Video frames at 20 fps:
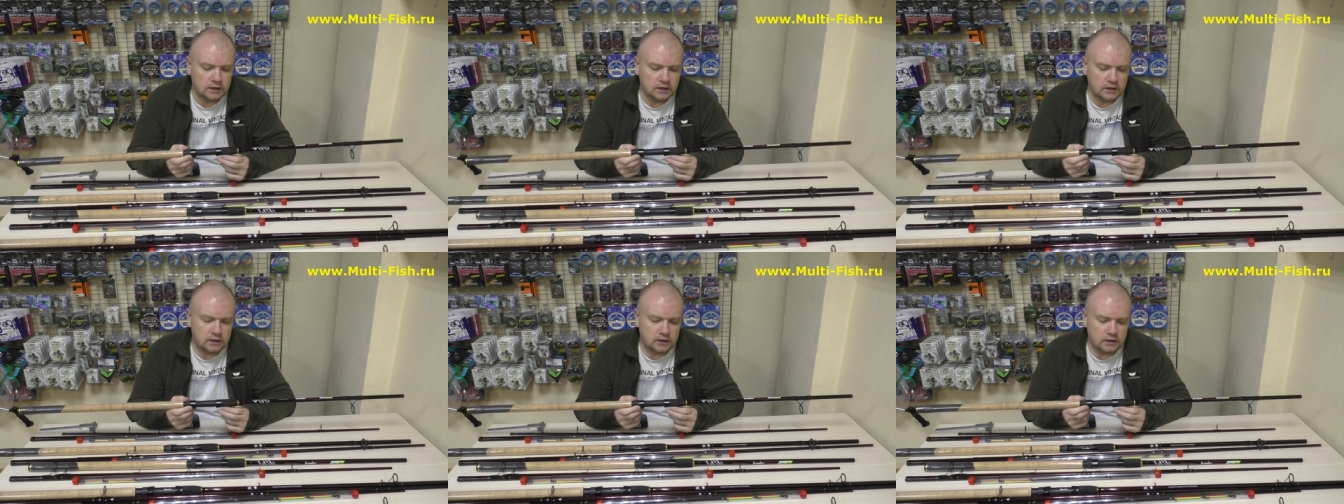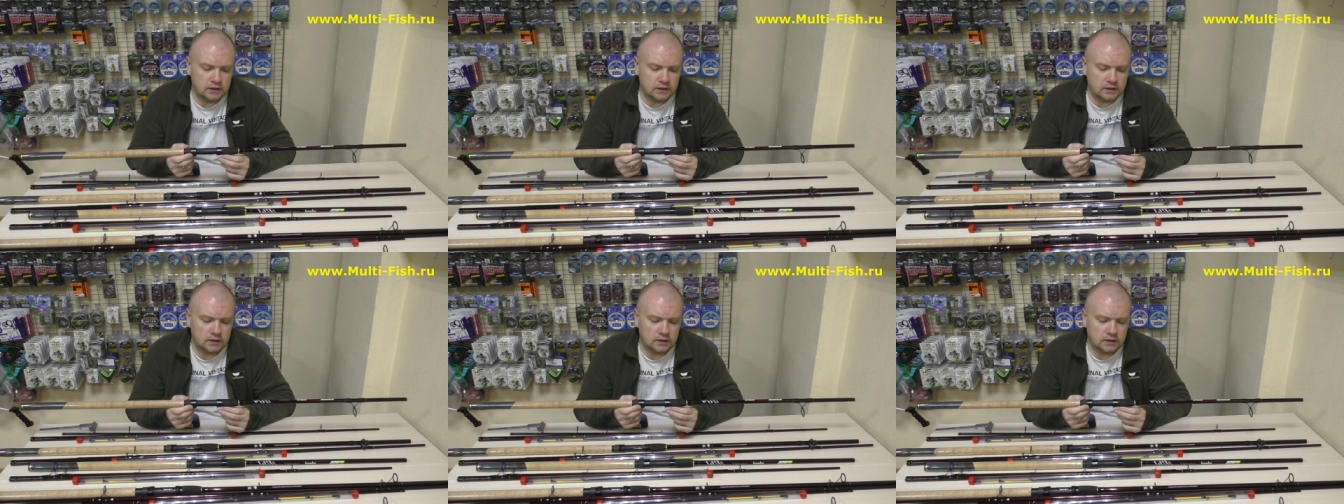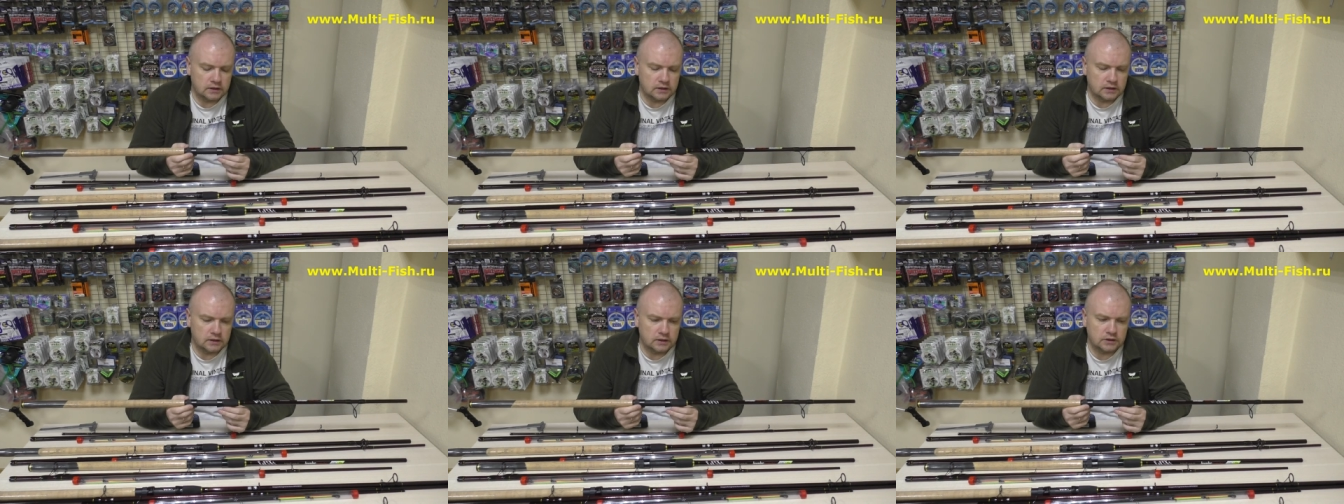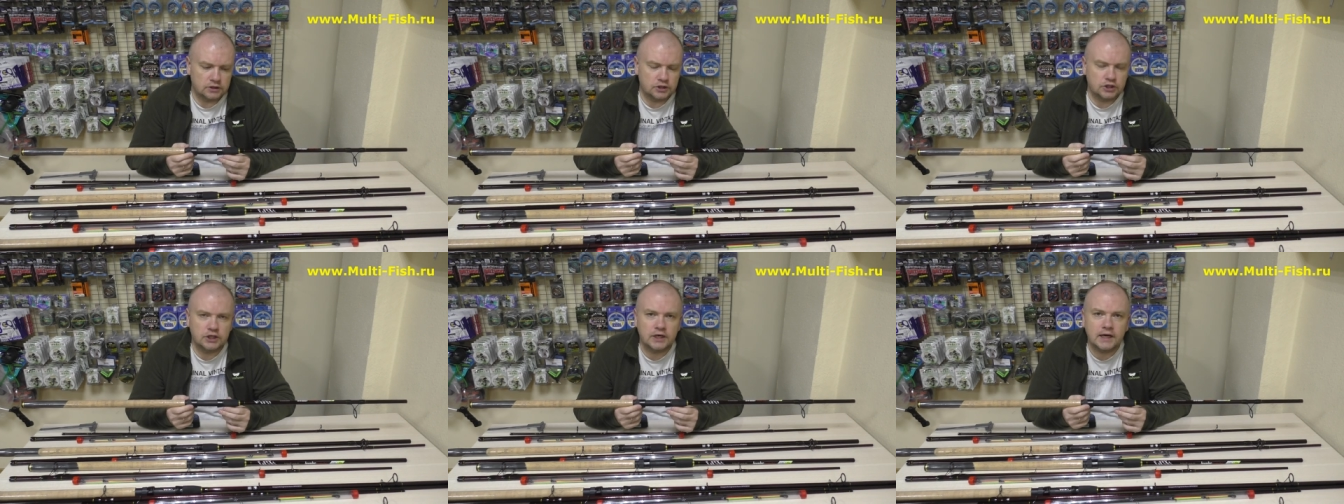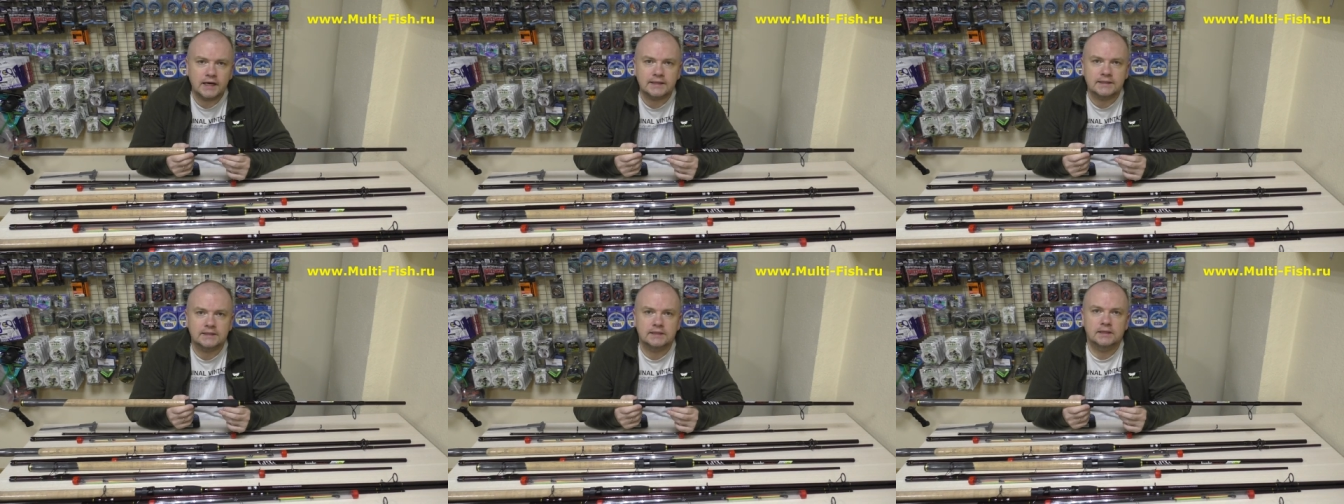Э,
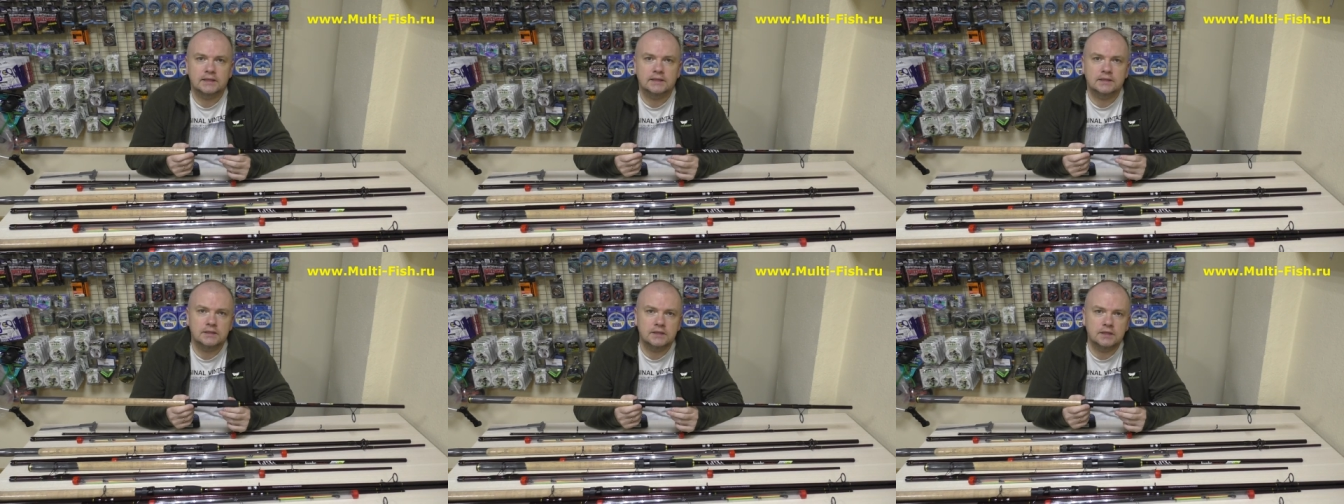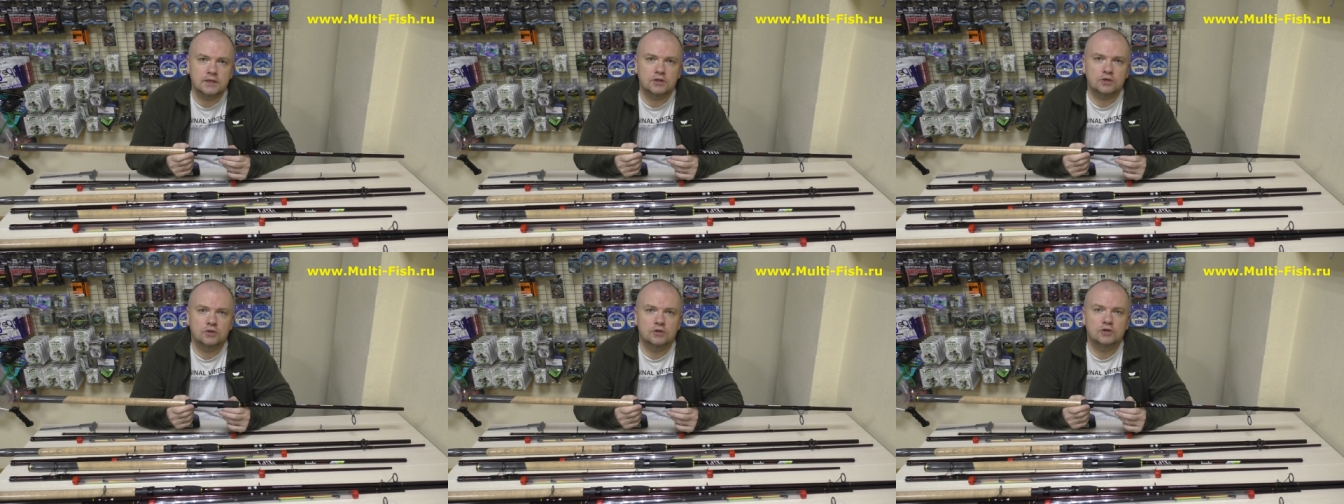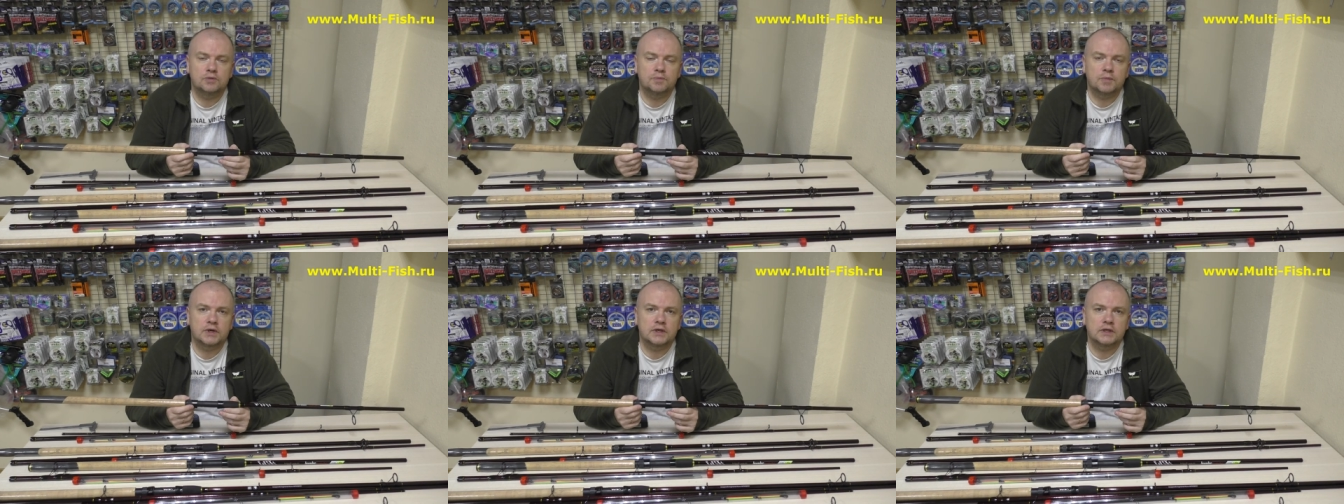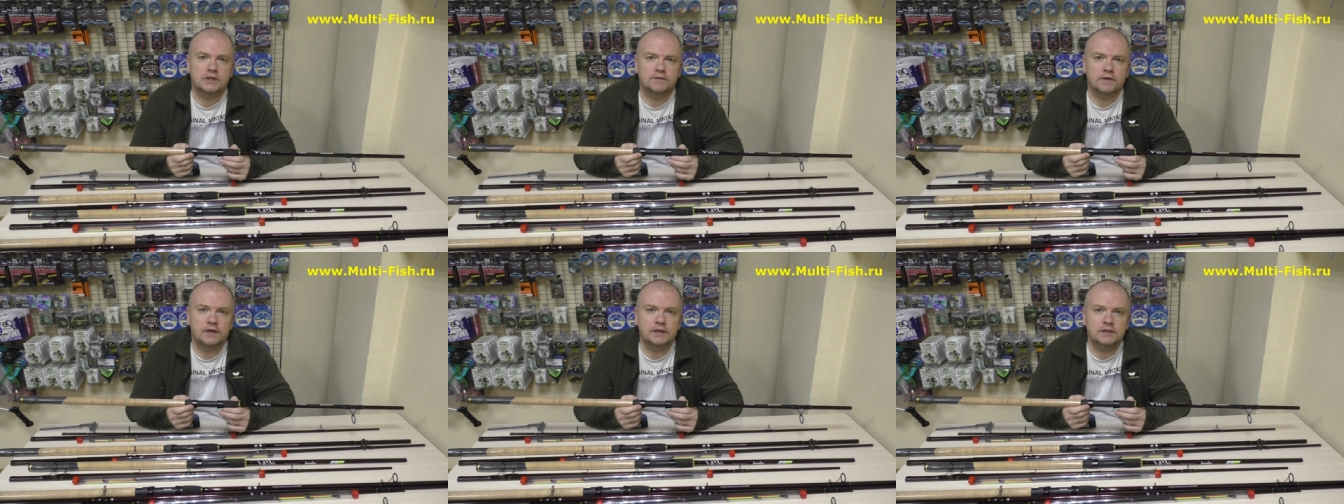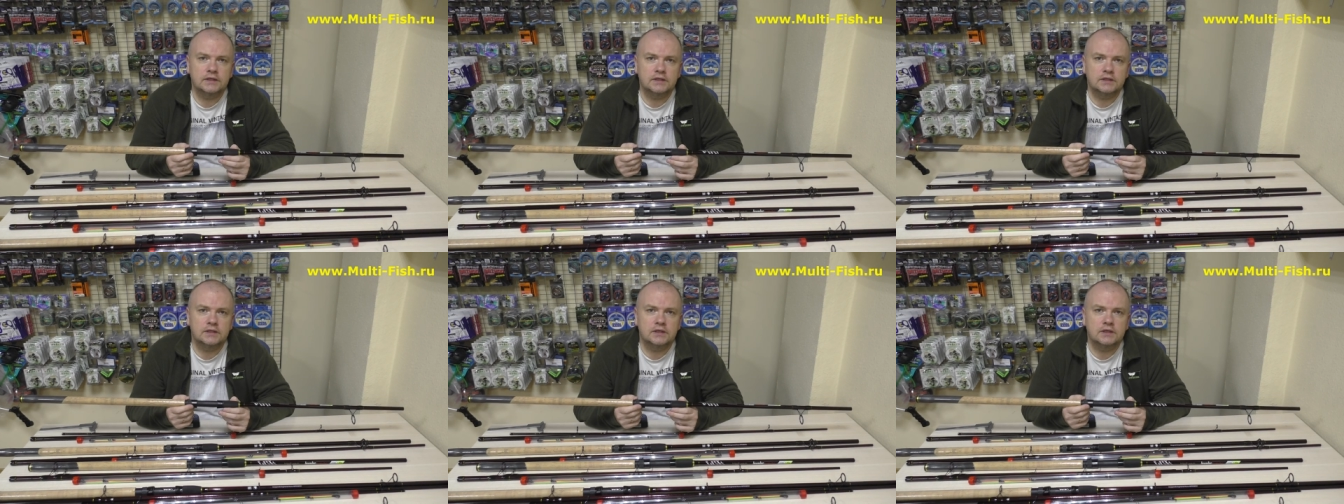часто делают
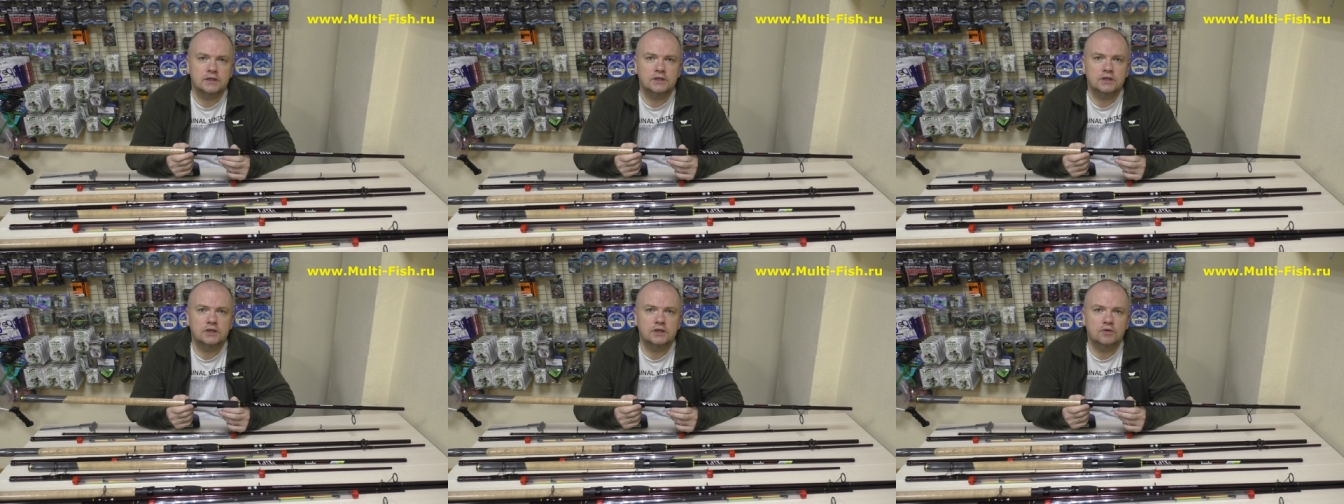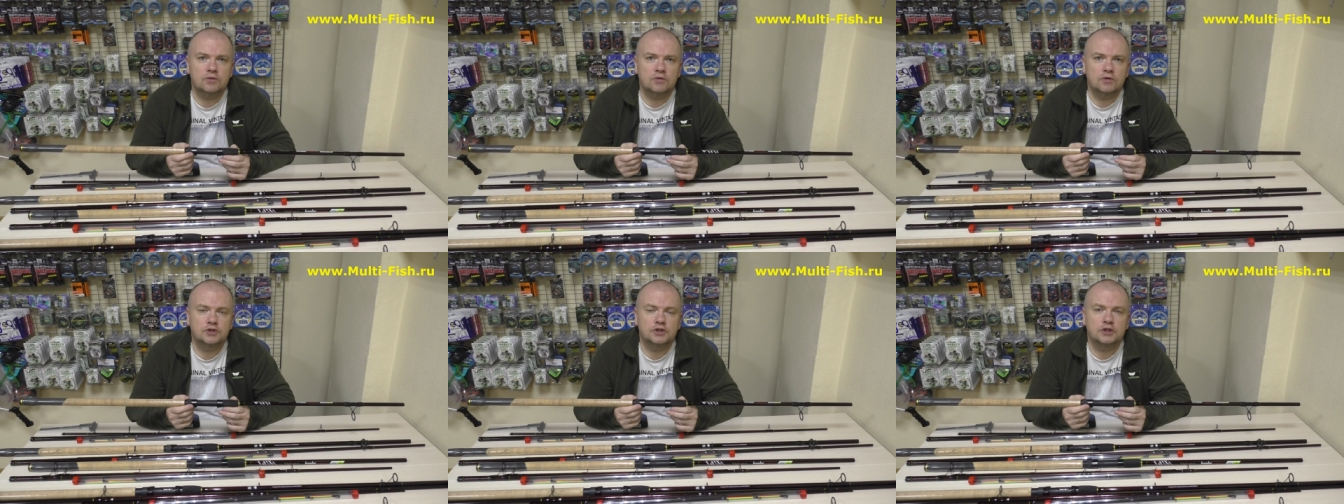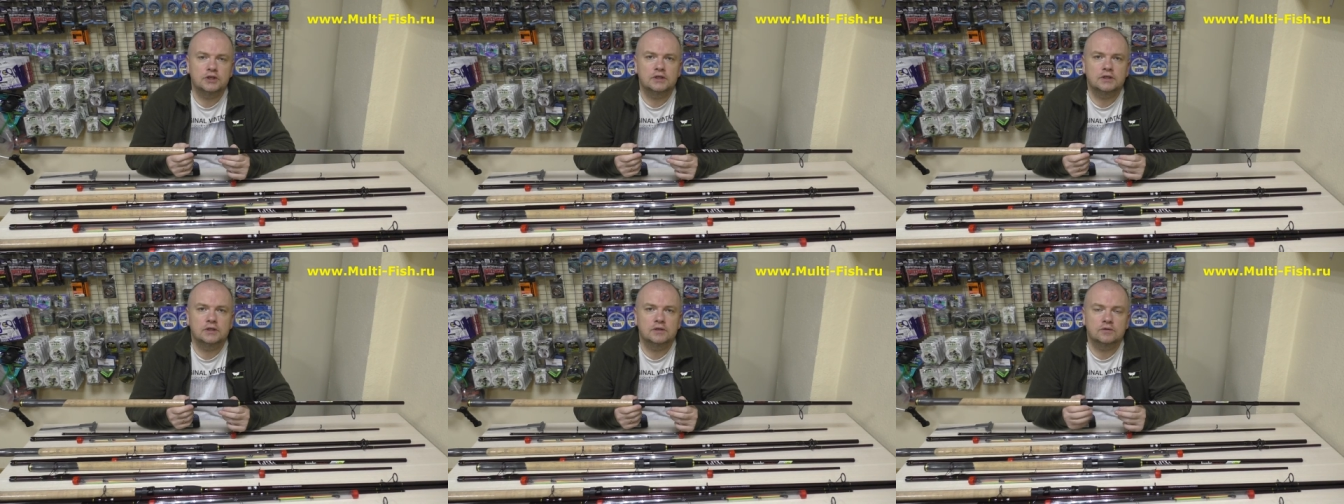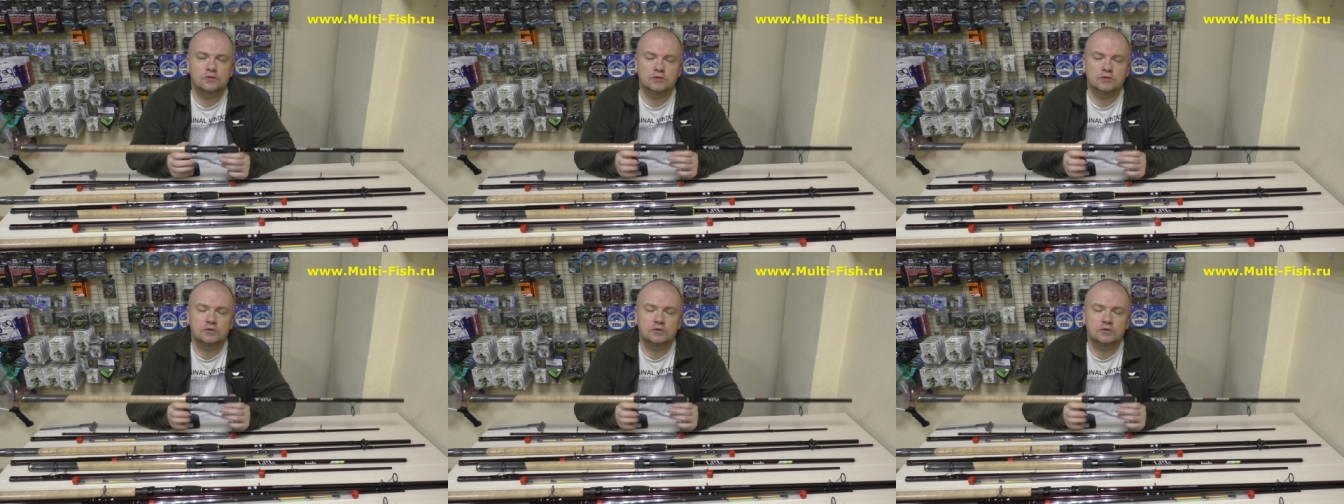производители не очень,